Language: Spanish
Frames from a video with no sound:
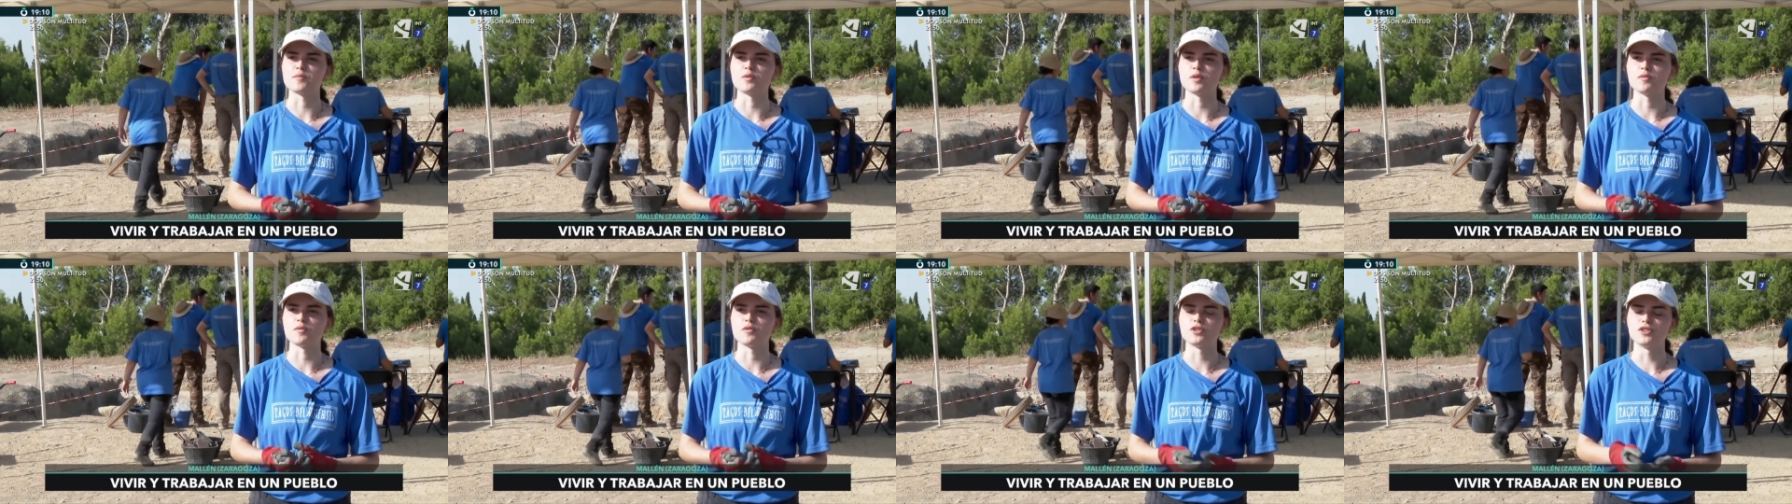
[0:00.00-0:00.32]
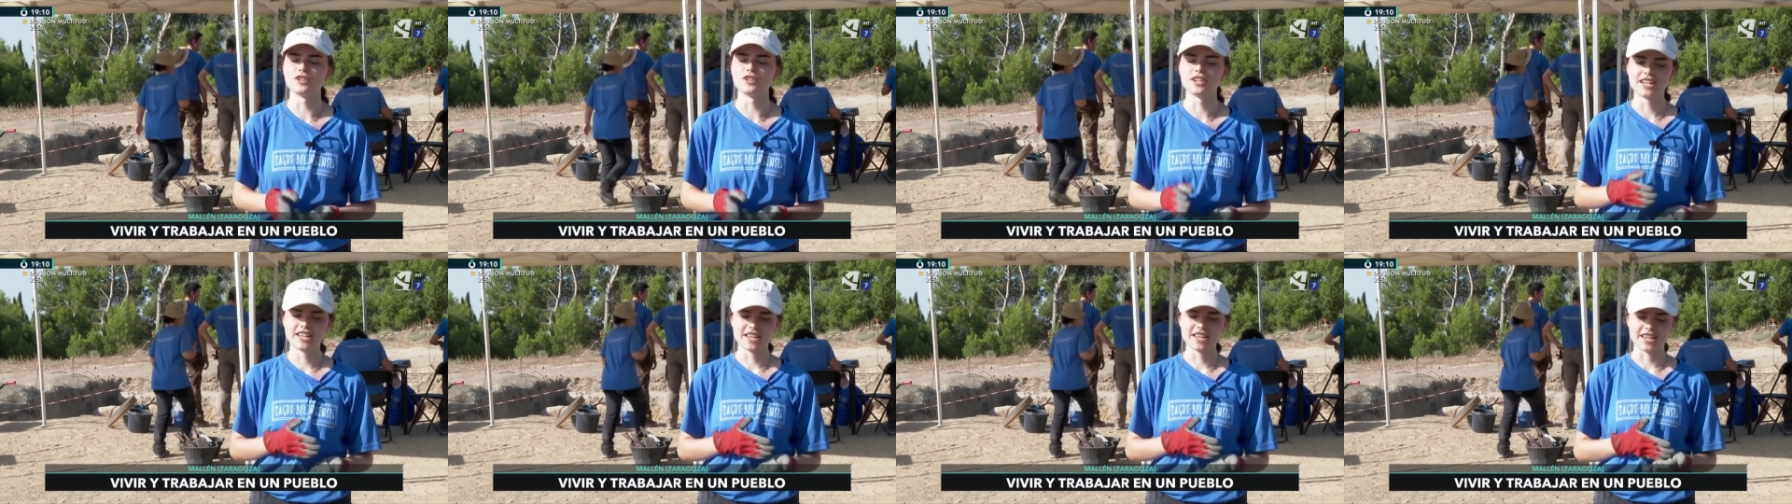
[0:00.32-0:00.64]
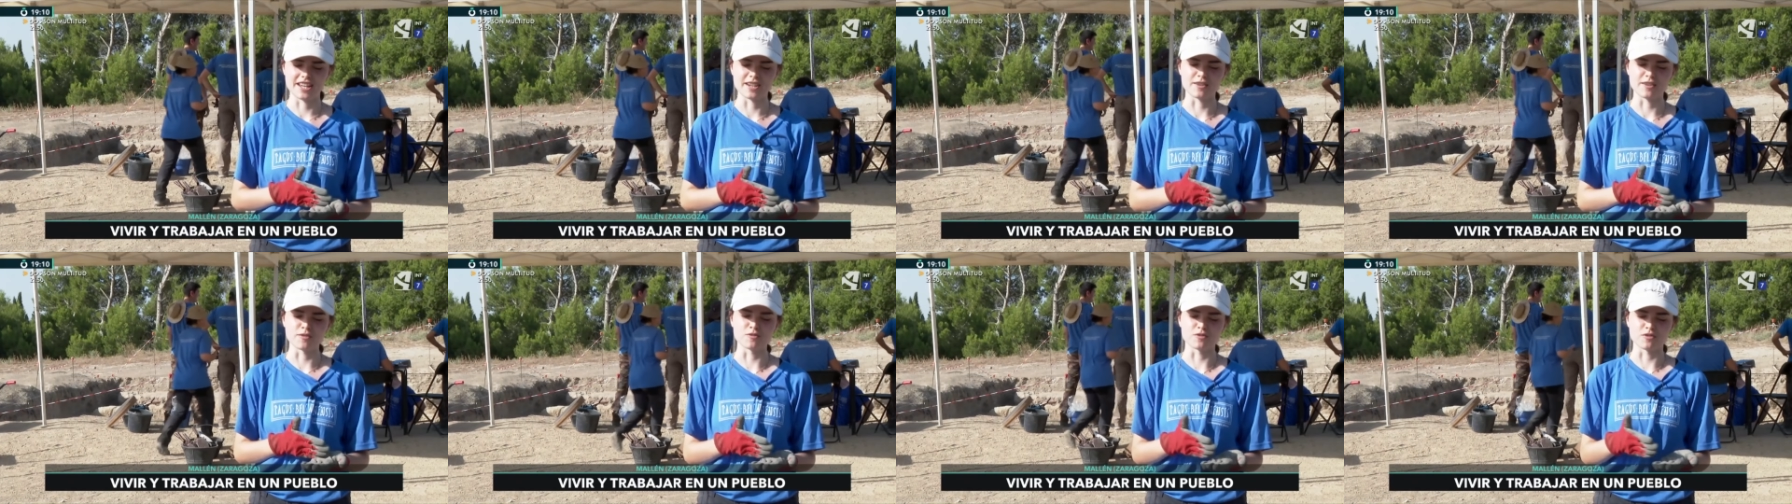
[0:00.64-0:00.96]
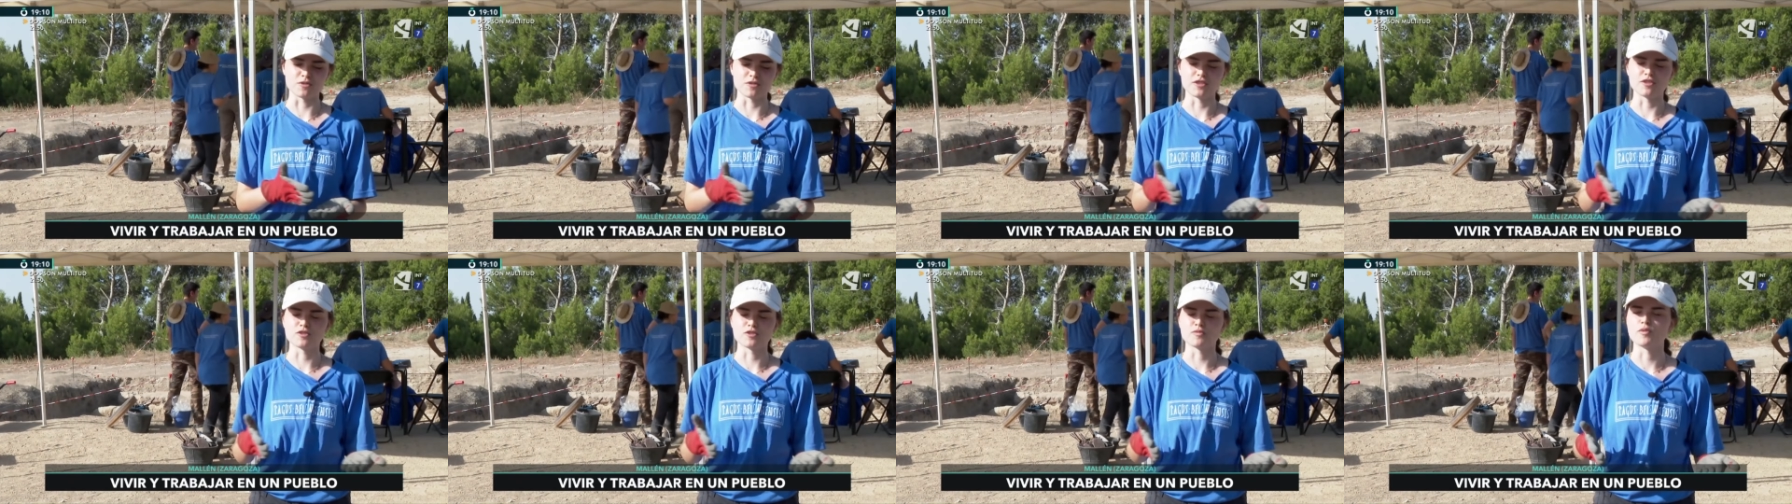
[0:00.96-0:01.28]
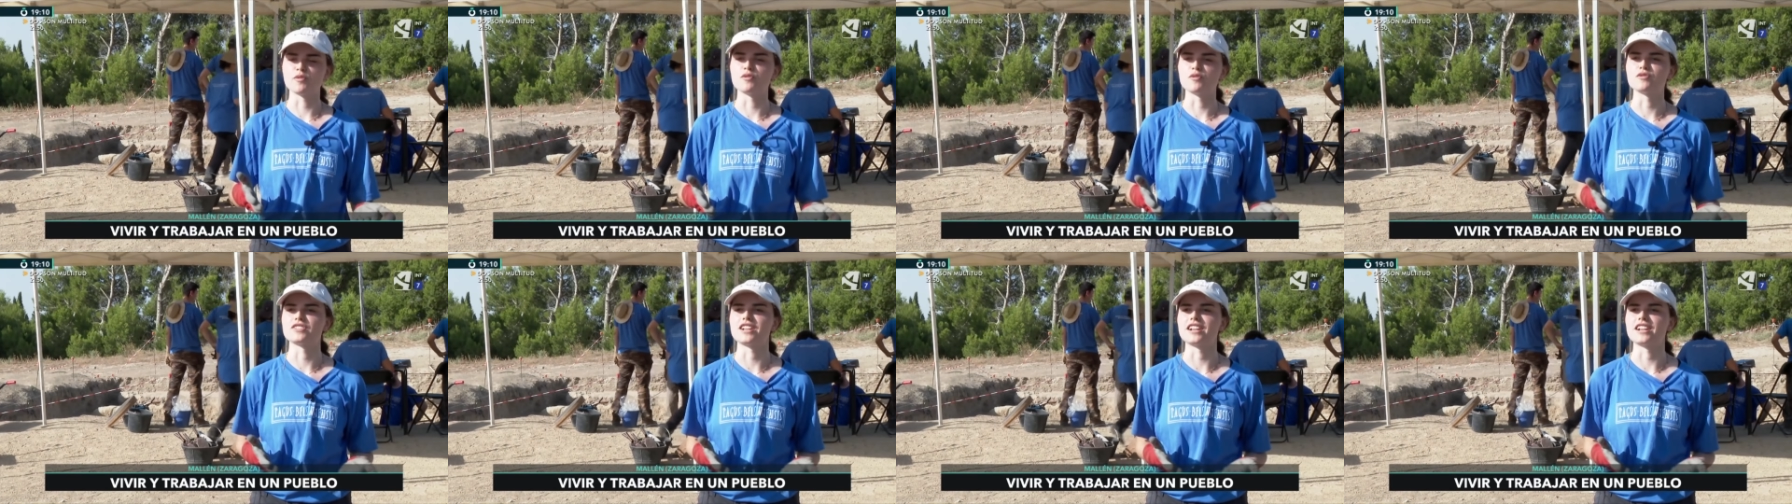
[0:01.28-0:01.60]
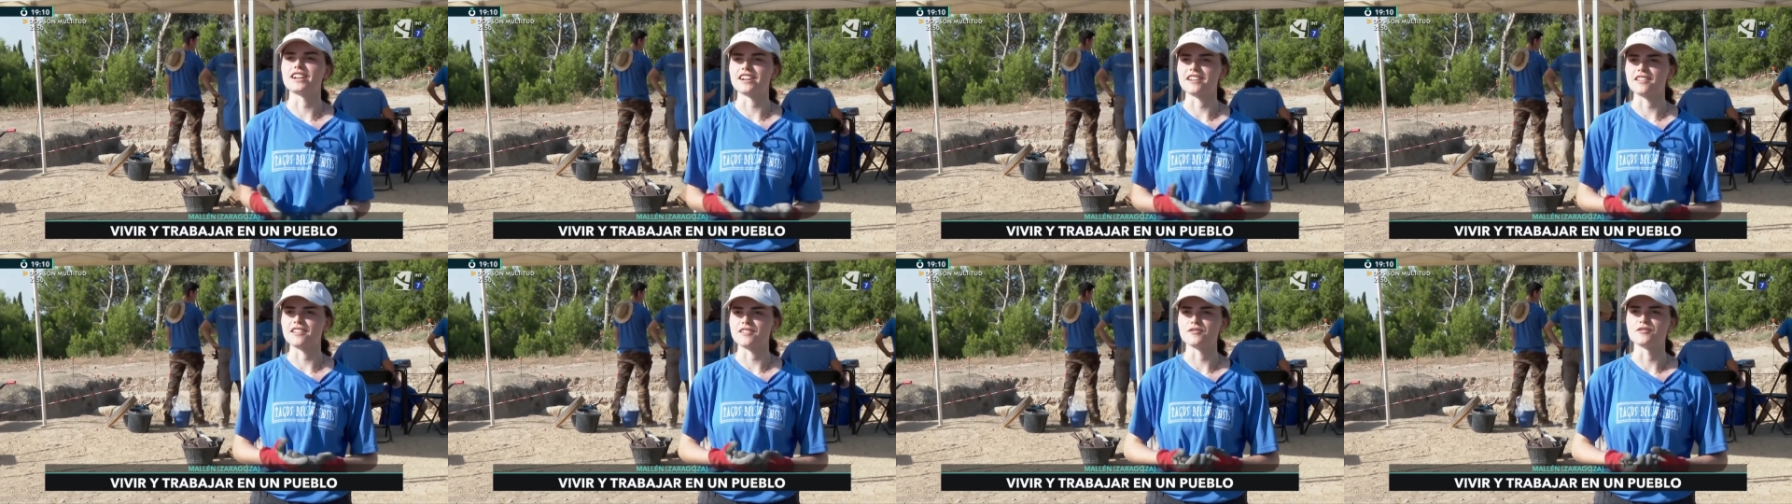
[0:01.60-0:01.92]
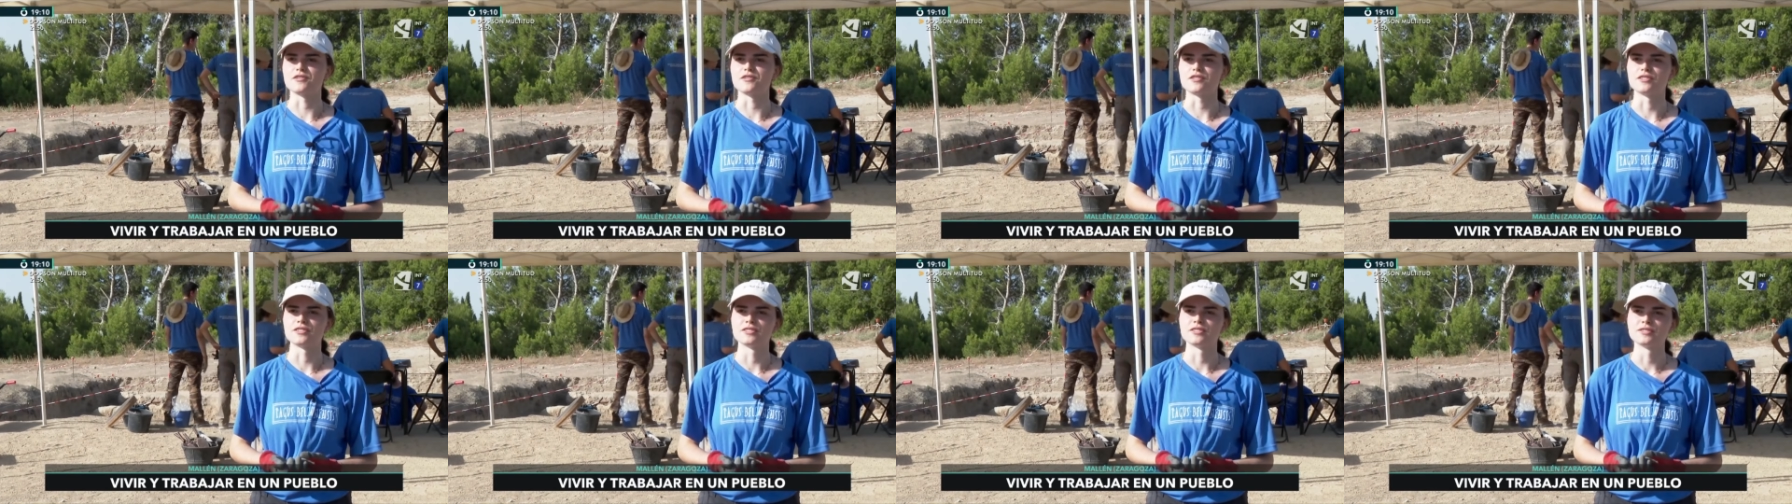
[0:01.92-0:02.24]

pueblo e incluso de los pueblos de alrededor.